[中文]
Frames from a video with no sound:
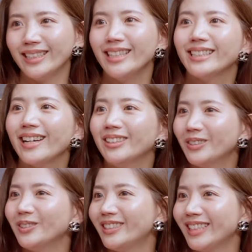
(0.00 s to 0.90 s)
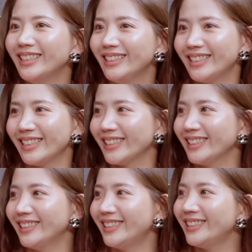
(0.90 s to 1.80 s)
更要去珍
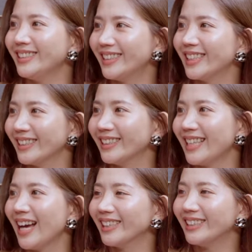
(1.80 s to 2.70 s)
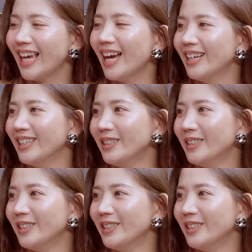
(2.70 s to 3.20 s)
惜事情的当下，